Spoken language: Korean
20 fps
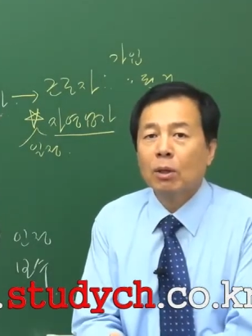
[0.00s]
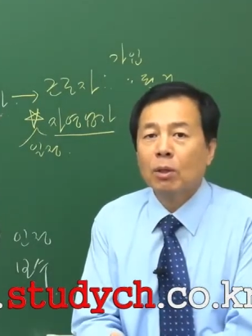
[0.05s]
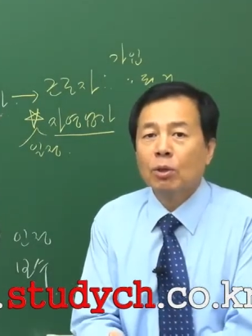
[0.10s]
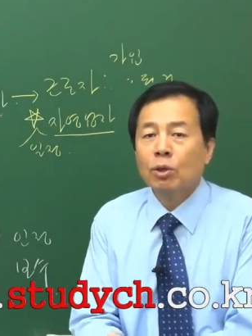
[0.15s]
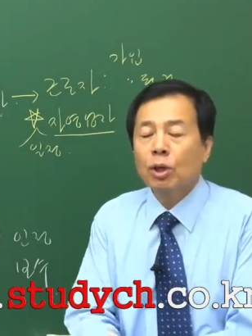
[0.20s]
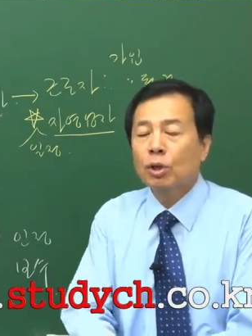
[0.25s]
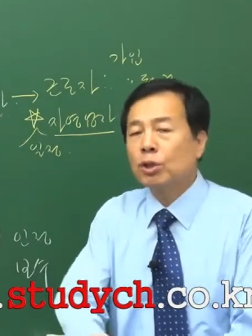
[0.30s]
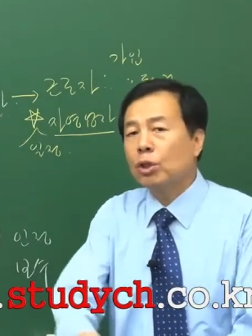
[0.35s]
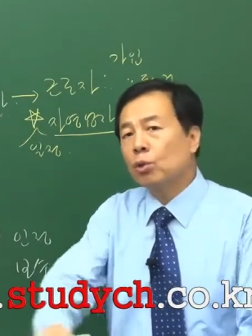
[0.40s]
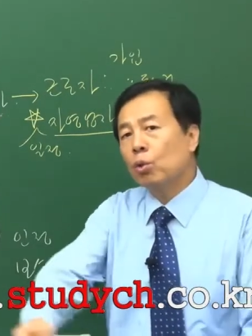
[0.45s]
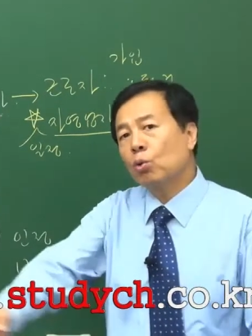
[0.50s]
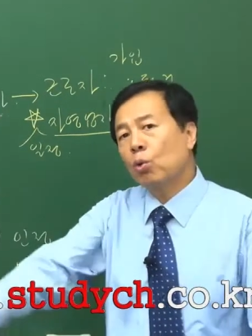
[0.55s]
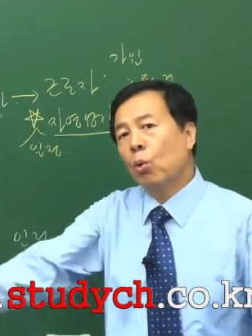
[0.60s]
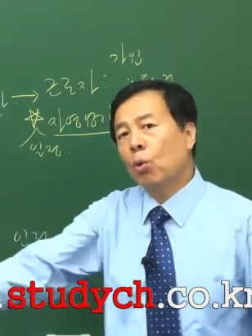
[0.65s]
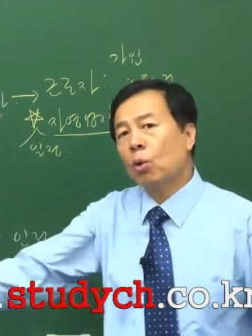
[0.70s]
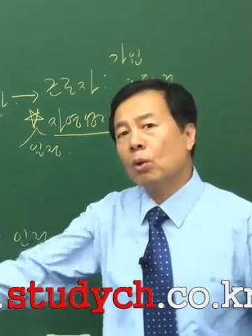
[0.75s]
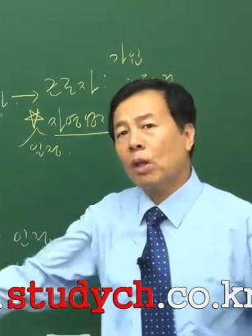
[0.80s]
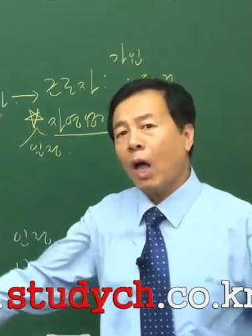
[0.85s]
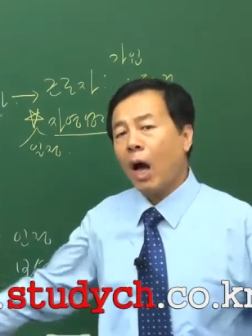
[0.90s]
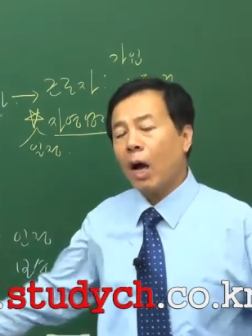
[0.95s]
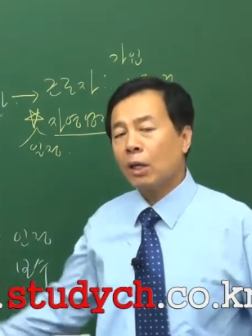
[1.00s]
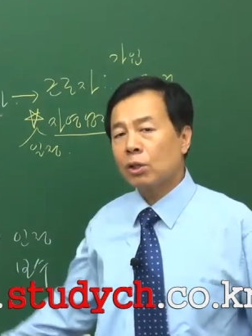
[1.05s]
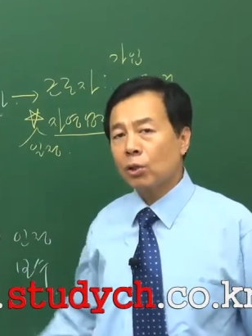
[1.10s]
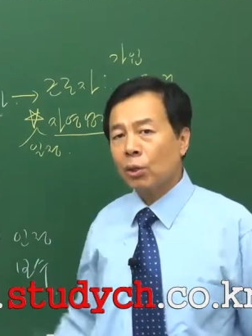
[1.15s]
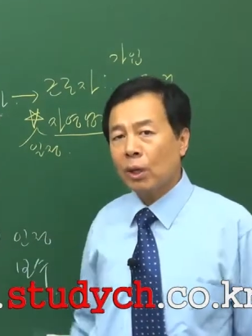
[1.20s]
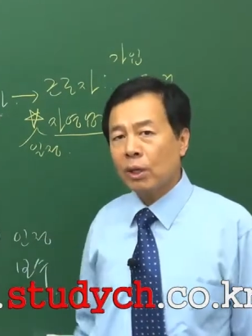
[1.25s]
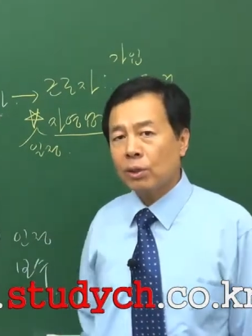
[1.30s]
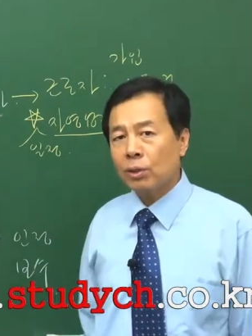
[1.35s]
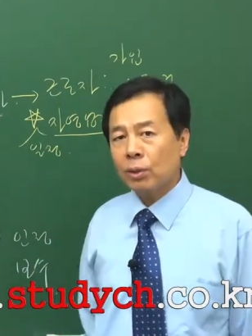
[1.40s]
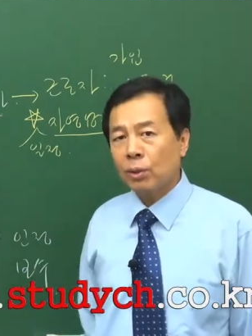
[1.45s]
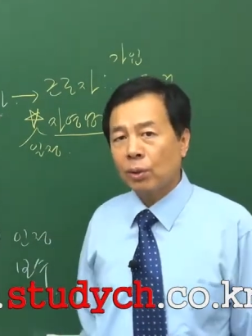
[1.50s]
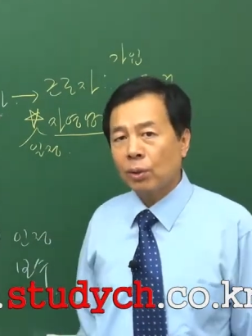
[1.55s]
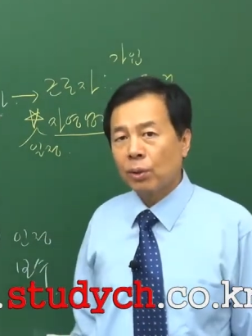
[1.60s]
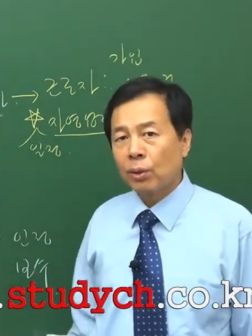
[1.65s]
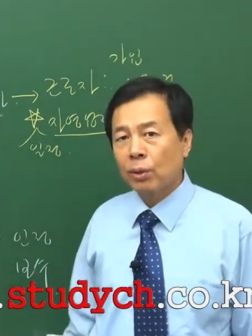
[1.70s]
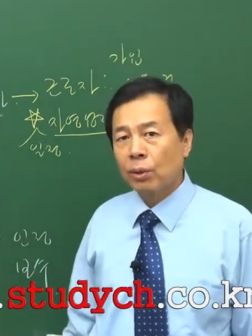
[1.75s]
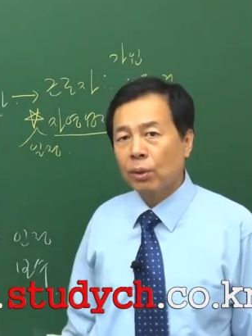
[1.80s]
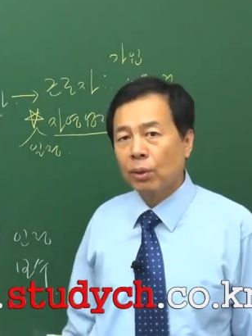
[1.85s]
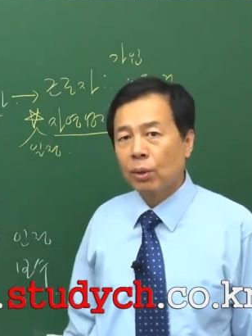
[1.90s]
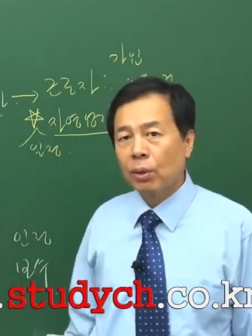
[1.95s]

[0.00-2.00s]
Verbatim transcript: 실질적인 요건 다 갖춰놨어요.